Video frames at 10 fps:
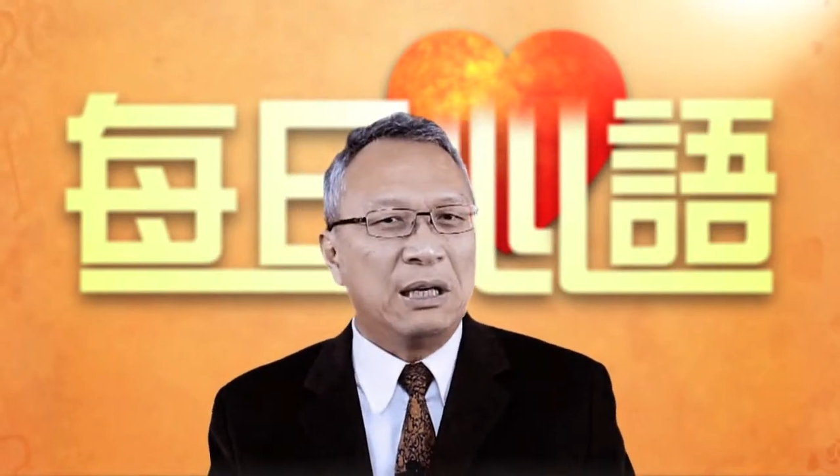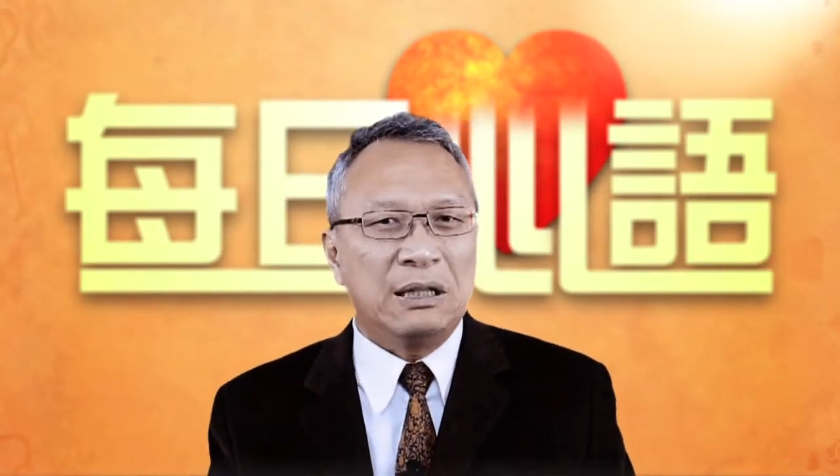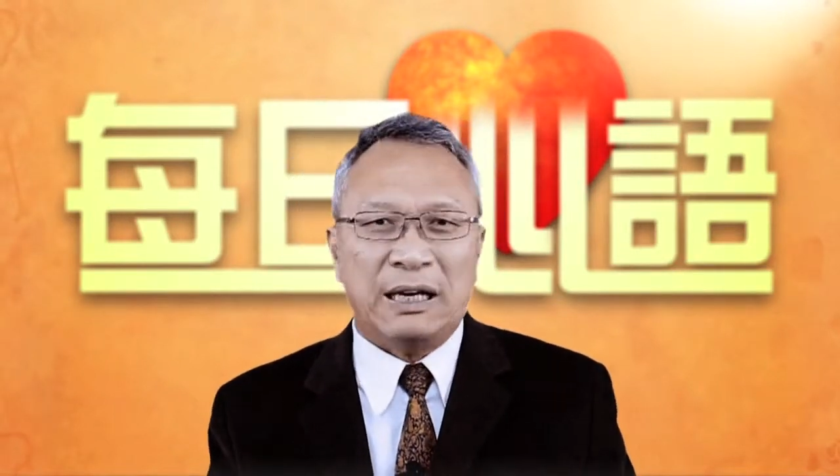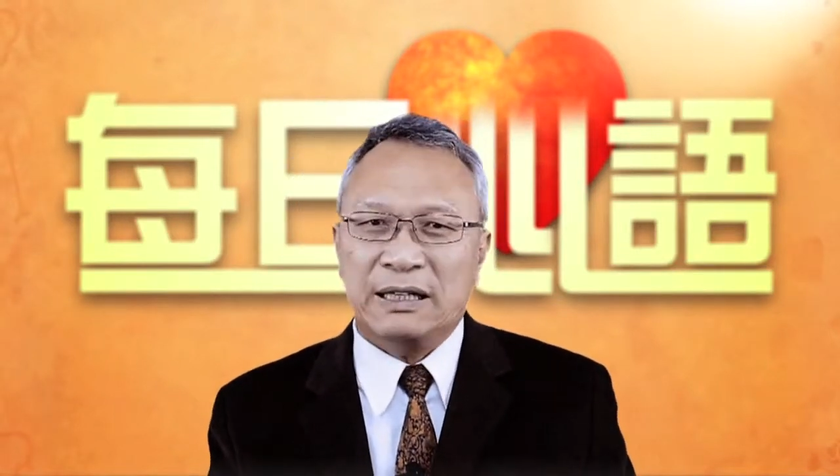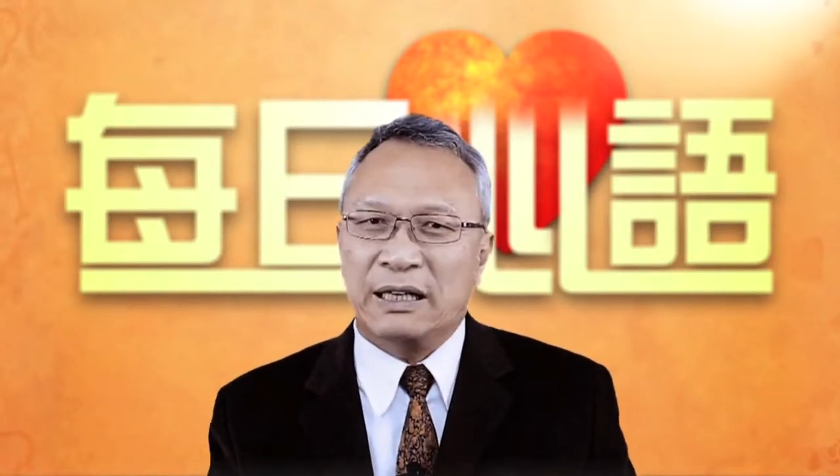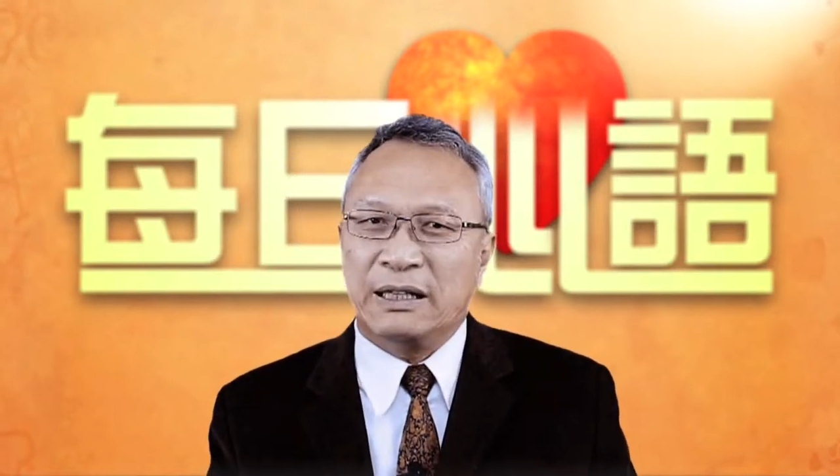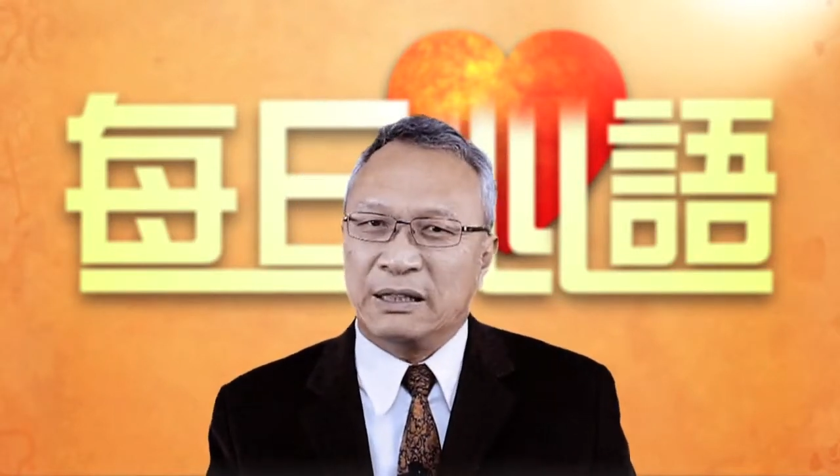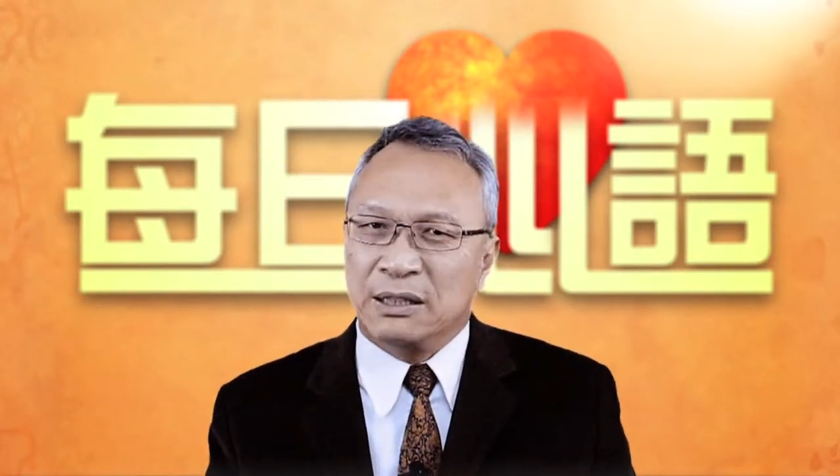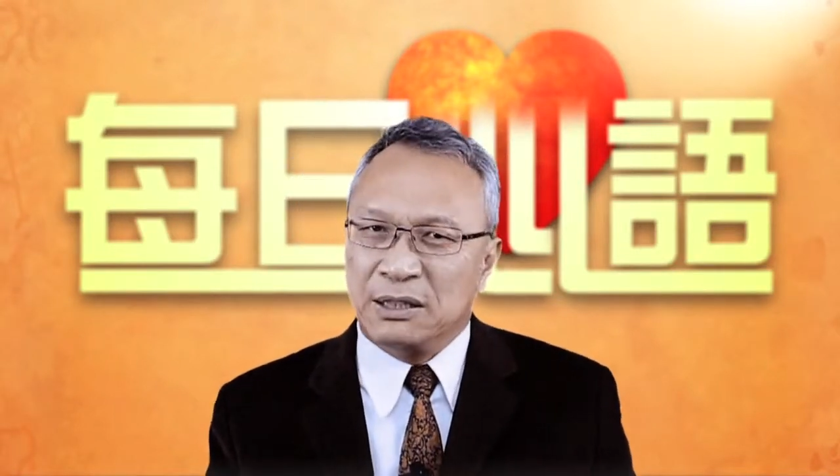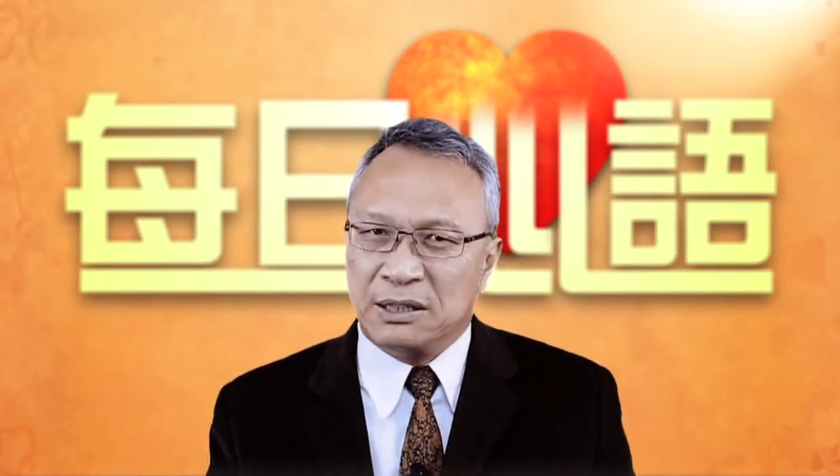他也
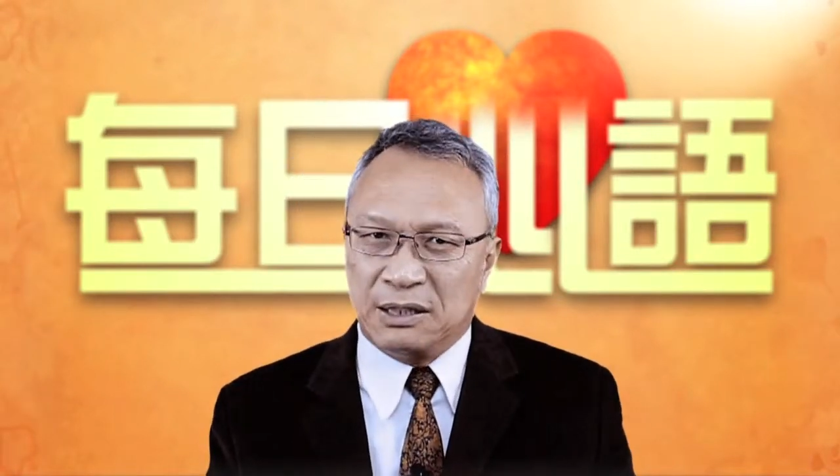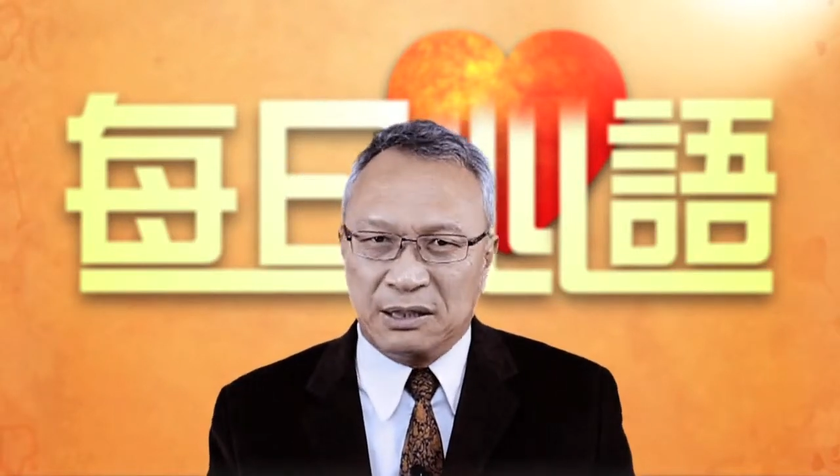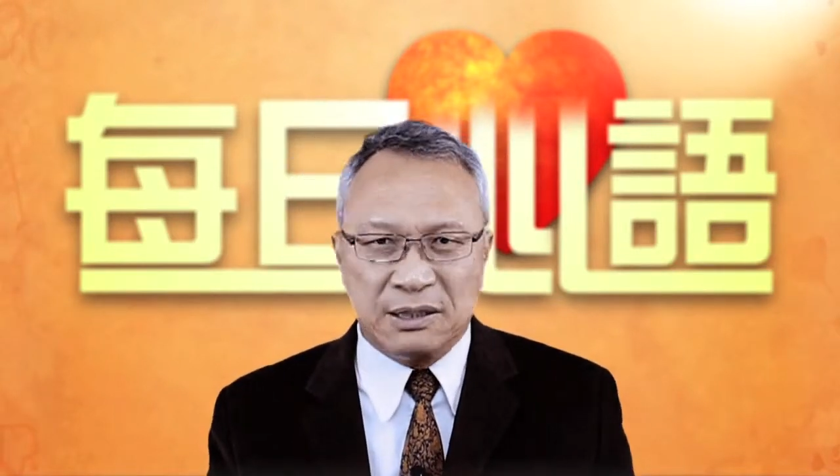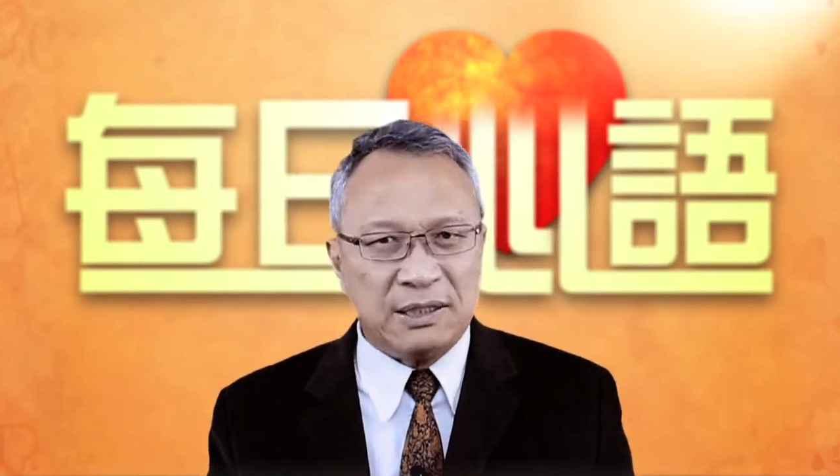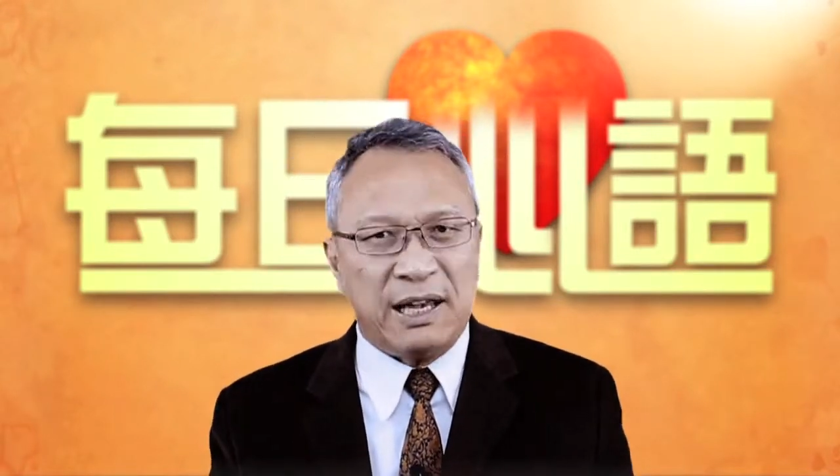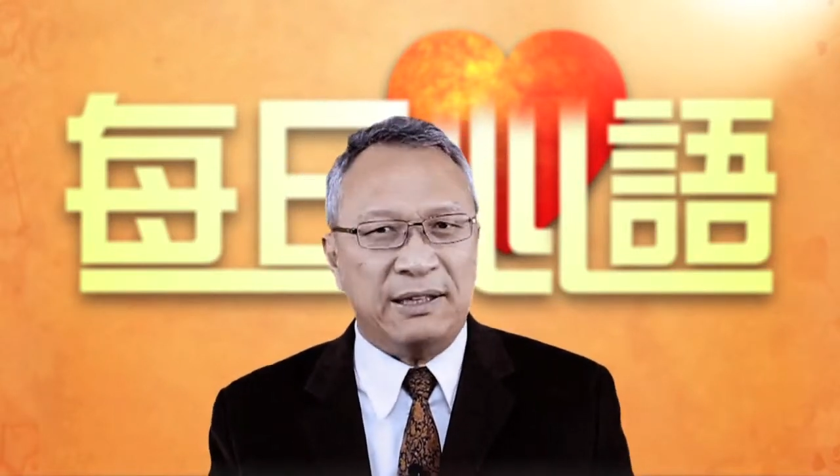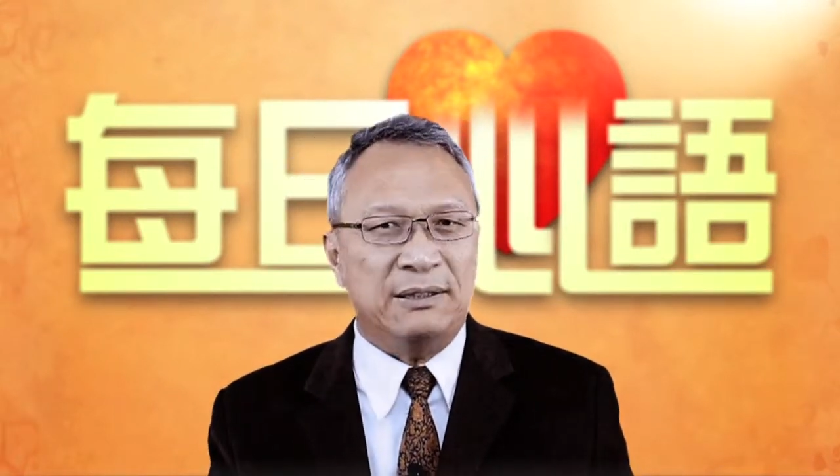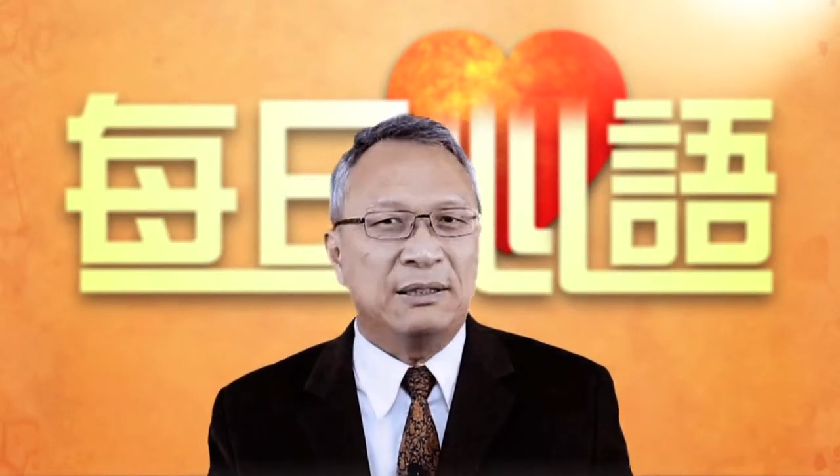行善，